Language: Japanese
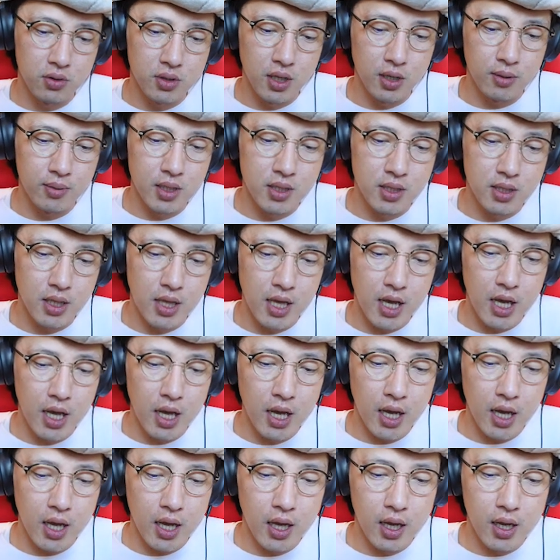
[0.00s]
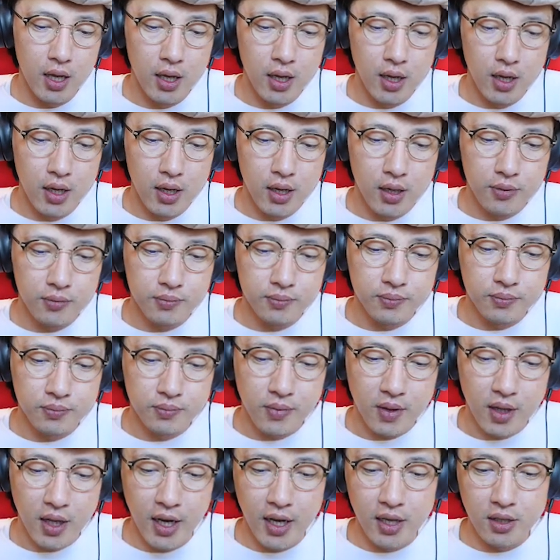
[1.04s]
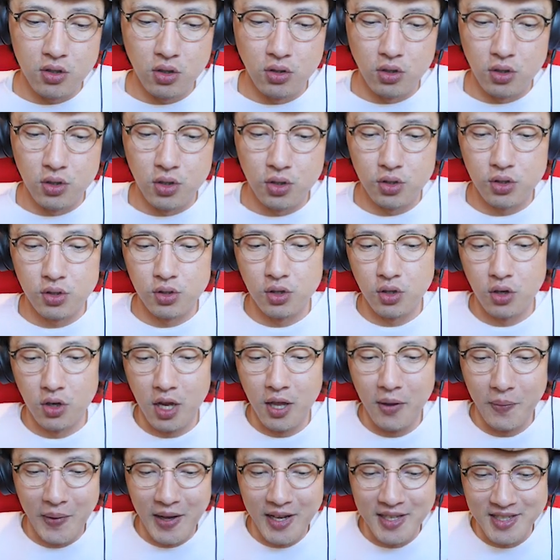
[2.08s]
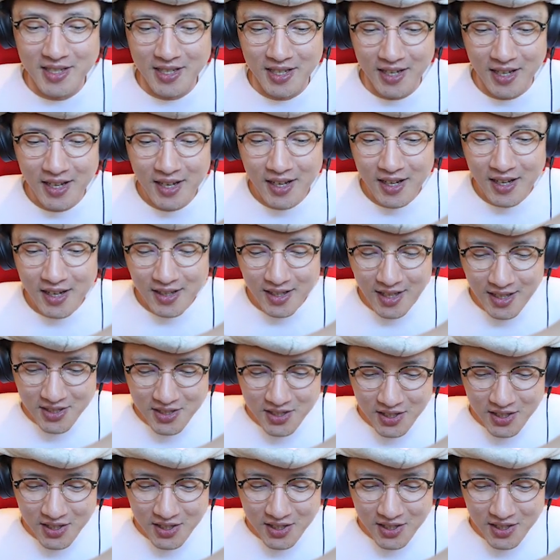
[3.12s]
ございますね。はい、どんどん進んでおります。で